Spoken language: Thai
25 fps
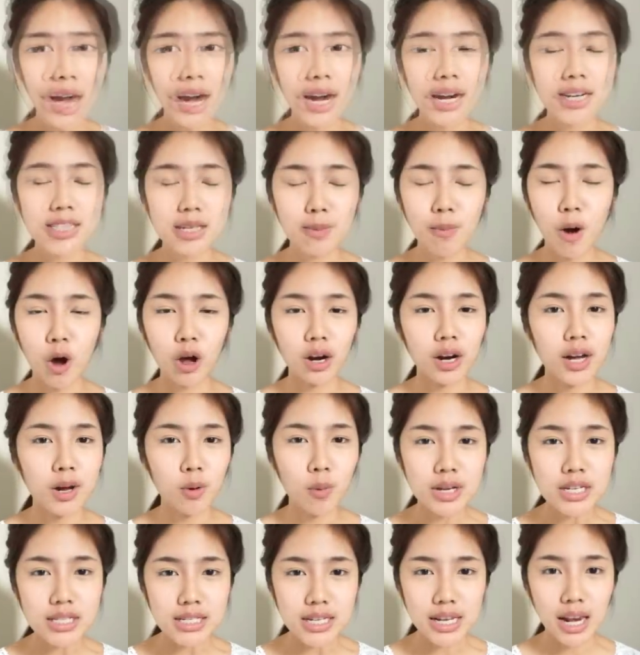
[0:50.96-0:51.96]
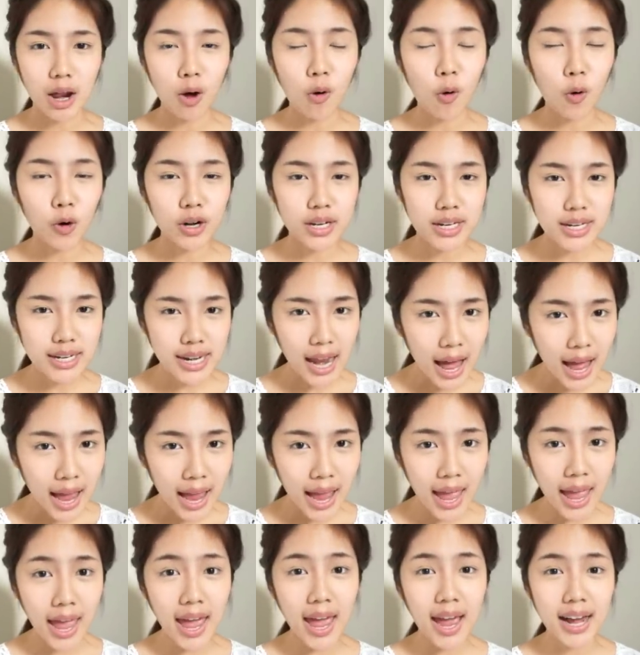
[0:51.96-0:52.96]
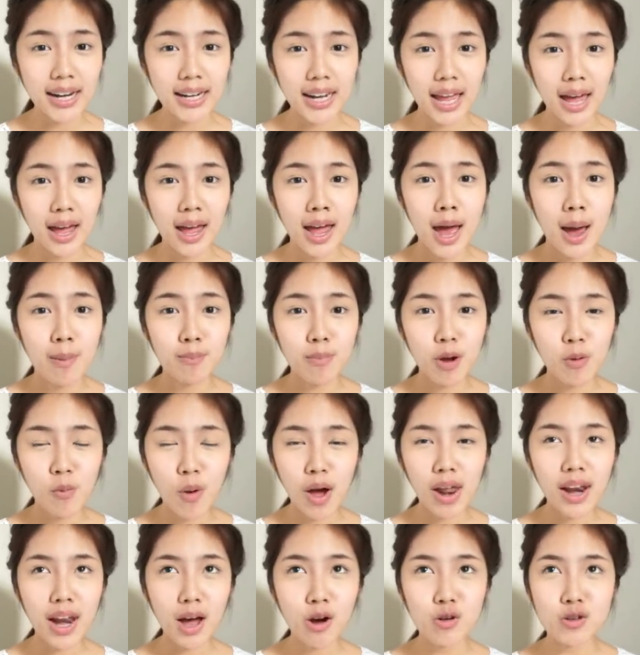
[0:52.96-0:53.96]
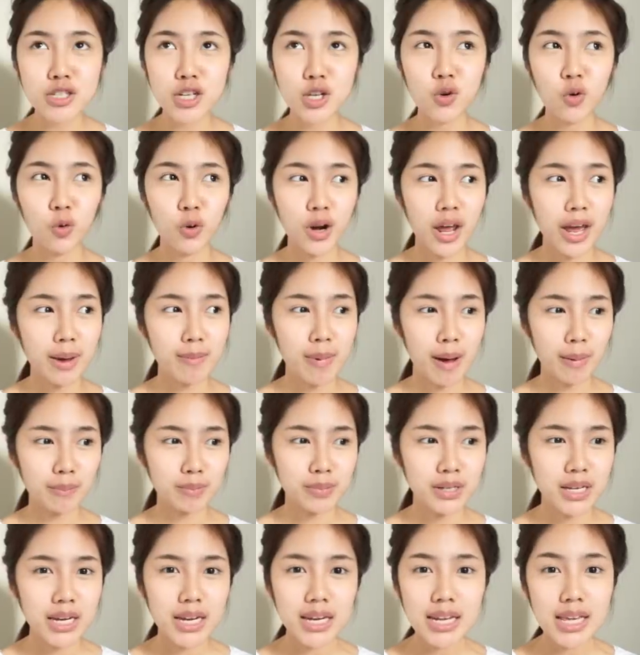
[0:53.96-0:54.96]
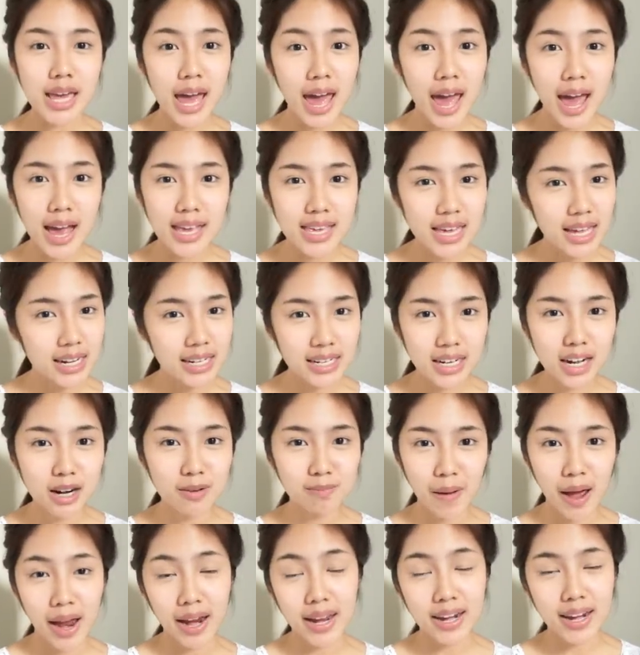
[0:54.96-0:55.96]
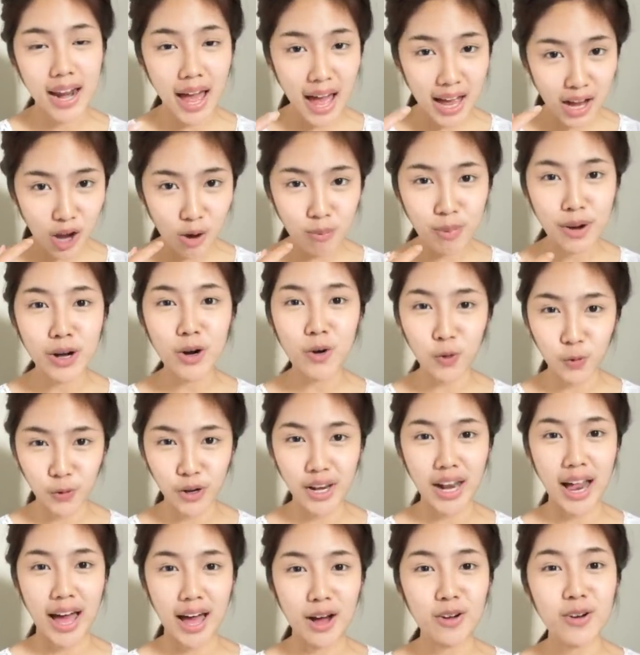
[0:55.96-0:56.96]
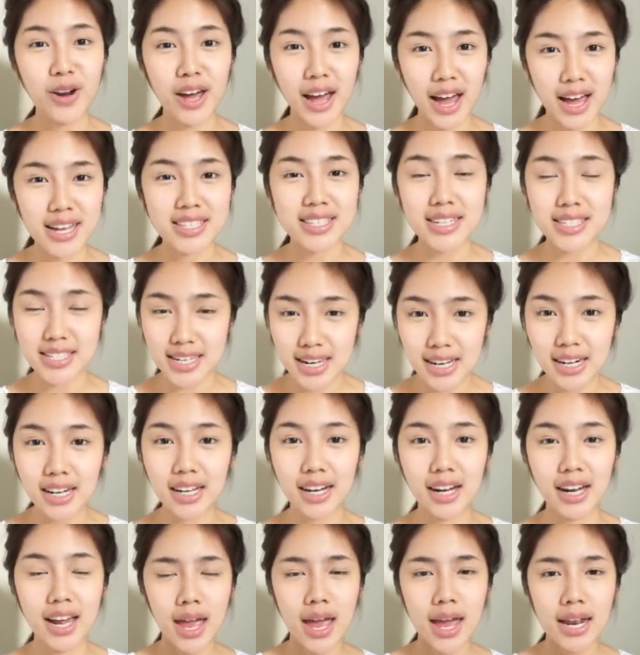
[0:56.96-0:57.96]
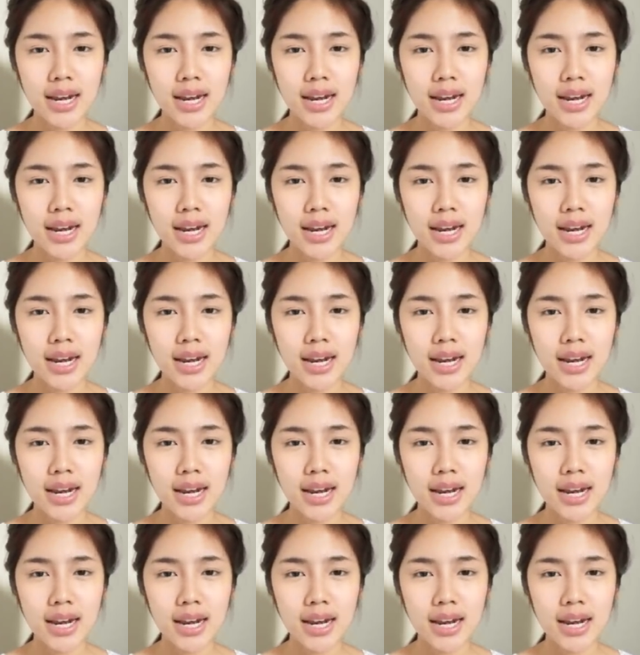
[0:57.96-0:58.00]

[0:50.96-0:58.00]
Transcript: คือจะบอกเลยว่าจริงๆ แล้วคนที่หน้าแห้งเนี่ยไม่ว่าเราจะอยู่ในแบบที่ที่แอร์เย็นเกินไปหน้าก็เป็นขุยแล้วนะคะจริงๆเลย